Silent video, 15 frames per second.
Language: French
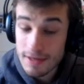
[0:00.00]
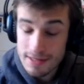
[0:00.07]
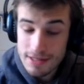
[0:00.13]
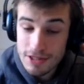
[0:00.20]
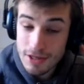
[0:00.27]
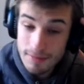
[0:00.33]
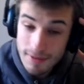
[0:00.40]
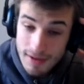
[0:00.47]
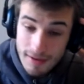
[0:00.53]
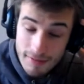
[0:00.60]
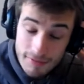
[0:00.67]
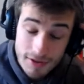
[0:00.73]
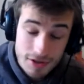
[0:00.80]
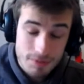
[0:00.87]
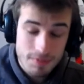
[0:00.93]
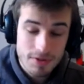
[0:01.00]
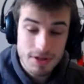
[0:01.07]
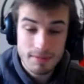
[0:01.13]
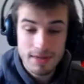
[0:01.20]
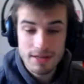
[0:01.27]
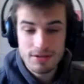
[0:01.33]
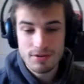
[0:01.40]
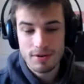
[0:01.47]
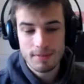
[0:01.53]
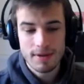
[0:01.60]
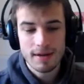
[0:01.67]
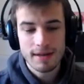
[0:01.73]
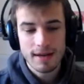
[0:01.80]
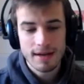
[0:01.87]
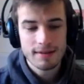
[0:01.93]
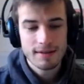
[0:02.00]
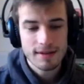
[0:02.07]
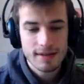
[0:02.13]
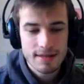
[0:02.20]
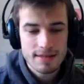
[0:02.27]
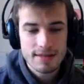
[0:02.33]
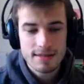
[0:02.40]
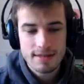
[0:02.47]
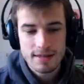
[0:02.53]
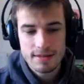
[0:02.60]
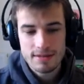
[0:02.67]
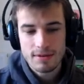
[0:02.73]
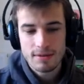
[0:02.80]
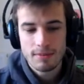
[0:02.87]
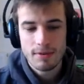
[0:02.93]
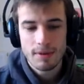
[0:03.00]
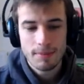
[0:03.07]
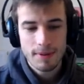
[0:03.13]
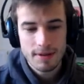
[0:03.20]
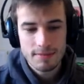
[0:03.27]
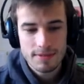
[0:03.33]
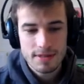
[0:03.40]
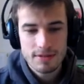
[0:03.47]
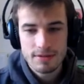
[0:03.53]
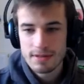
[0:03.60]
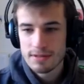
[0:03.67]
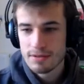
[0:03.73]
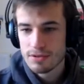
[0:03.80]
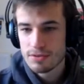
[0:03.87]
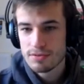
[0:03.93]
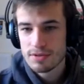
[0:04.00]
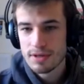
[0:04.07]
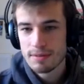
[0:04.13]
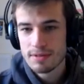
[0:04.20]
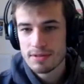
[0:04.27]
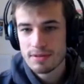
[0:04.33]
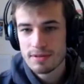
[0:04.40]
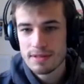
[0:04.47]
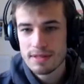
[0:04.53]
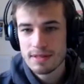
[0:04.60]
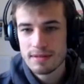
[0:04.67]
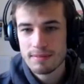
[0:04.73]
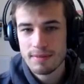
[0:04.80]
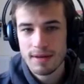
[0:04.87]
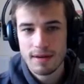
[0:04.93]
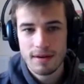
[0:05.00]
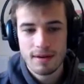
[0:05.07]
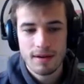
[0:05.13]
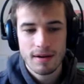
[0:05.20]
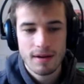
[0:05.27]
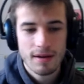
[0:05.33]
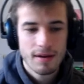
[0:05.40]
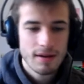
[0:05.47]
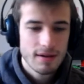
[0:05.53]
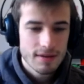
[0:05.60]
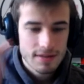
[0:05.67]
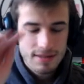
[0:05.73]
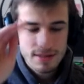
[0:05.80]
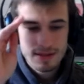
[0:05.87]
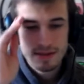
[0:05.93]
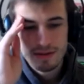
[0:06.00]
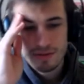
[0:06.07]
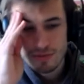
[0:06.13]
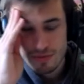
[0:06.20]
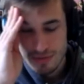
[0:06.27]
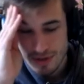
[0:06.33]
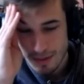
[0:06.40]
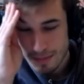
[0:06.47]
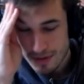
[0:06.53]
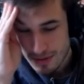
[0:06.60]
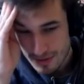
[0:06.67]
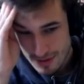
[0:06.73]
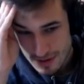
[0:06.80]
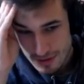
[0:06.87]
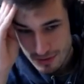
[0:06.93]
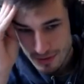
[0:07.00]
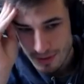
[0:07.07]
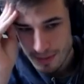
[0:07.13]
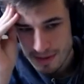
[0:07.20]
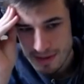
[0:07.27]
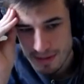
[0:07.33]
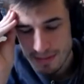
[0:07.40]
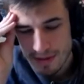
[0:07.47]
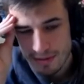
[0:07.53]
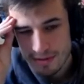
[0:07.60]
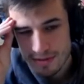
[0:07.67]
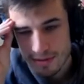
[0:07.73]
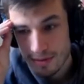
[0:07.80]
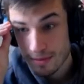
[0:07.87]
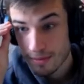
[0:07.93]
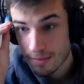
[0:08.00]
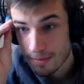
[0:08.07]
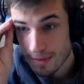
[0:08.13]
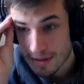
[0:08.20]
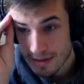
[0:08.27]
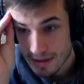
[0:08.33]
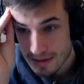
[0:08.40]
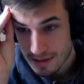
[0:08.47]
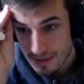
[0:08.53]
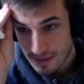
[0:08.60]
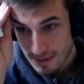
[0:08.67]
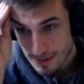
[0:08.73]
C'est jamais, enfin, je peux jamais être sûr, mais le gars était classé 700. Bon, après, il me dit que soi-disant, il joue jamais sur le site, mais euh, si tu joues jamais sur le site, tu commences à 1200, donc pas 700.